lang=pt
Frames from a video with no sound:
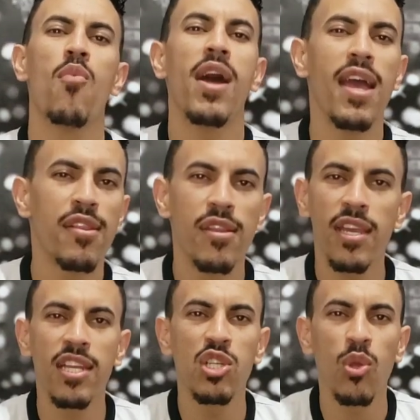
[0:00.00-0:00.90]
uma resenha
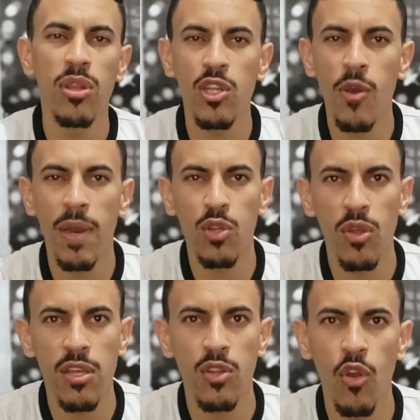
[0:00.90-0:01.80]
aqui de torcedor para
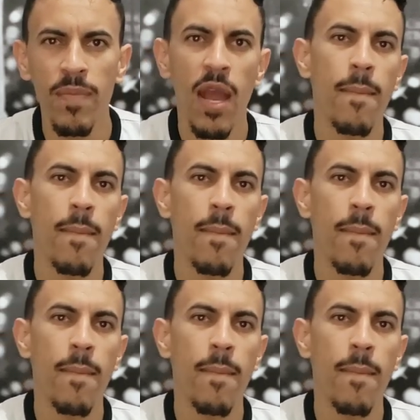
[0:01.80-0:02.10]
torcedor,